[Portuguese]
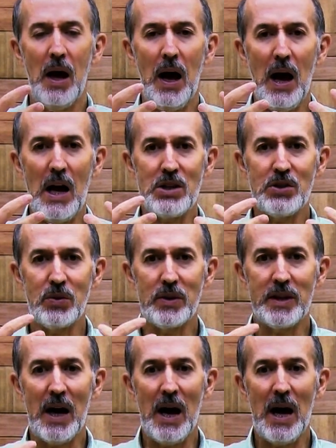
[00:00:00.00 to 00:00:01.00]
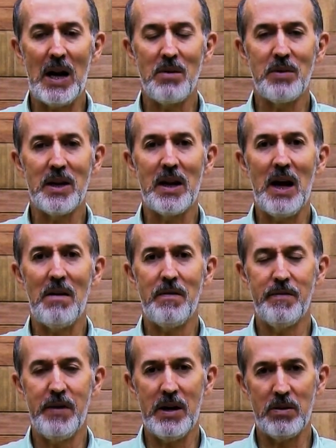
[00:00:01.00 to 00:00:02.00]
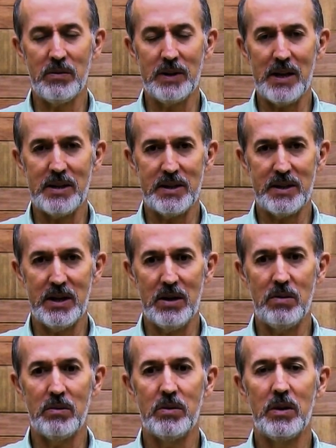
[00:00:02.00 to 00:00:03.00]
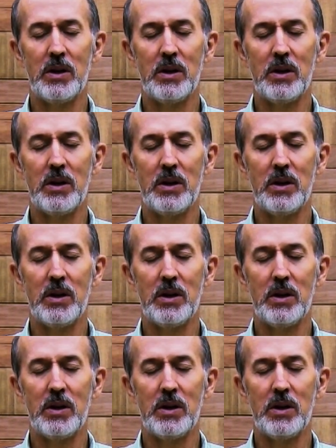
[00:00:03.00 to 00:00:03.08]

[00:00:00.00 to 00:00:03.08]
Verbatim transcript: ajudar-me na fecundação